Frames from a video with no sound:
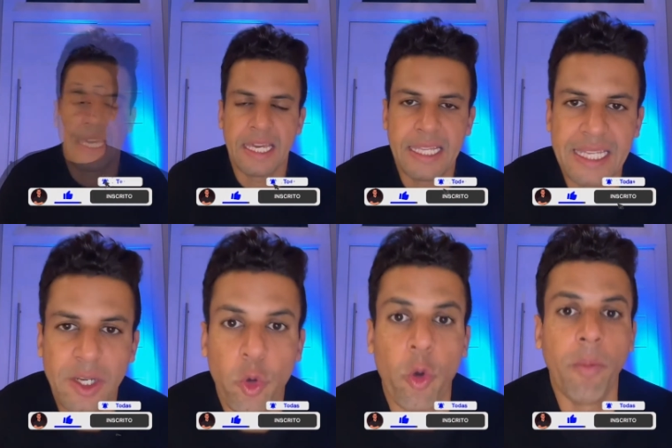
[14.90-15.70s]

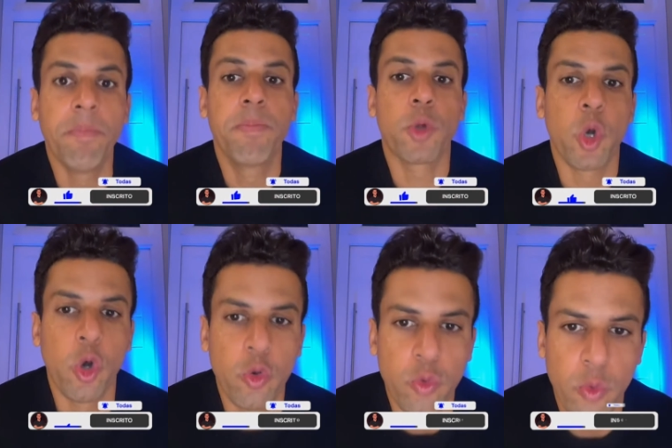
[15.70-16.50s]
Ele
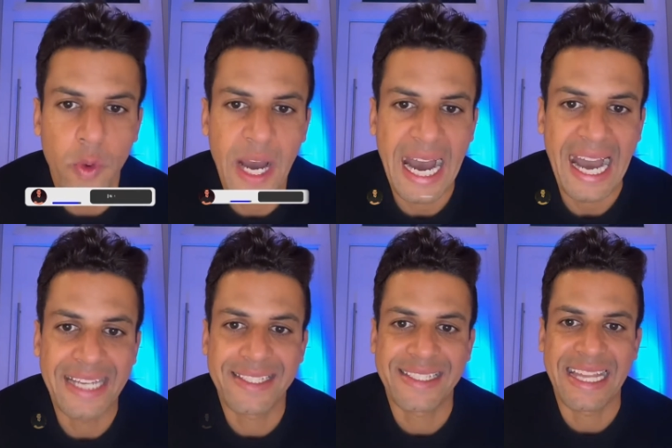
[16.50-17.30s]
comprou a
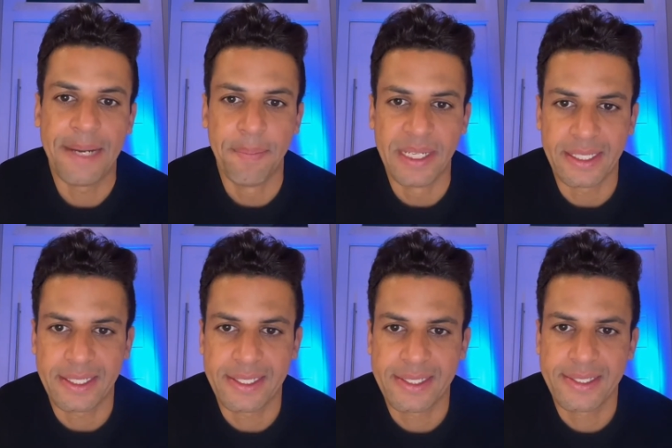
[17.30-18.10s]

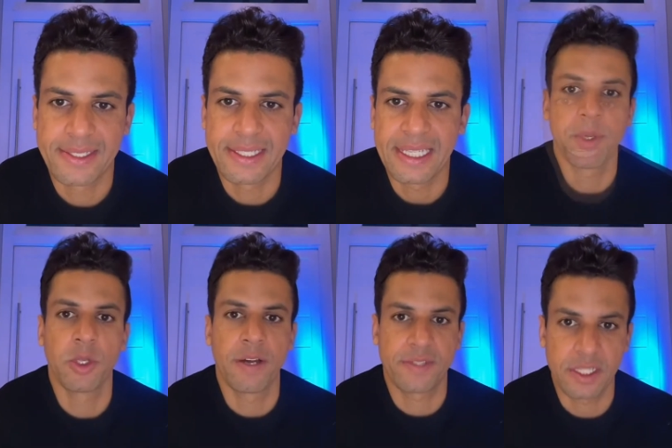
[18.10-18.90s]
Starbucks em
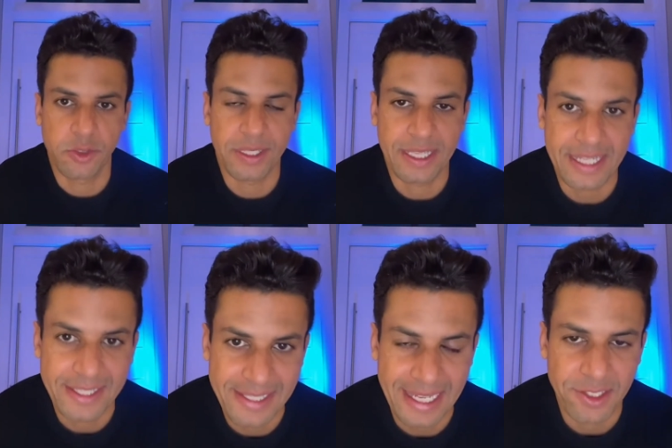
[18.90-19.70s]

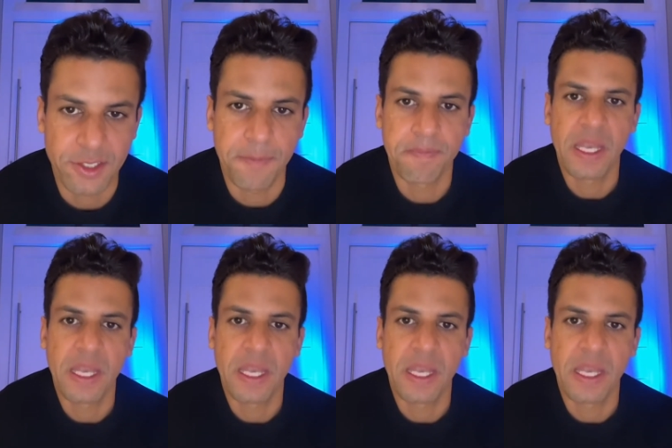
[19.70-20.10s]
1987.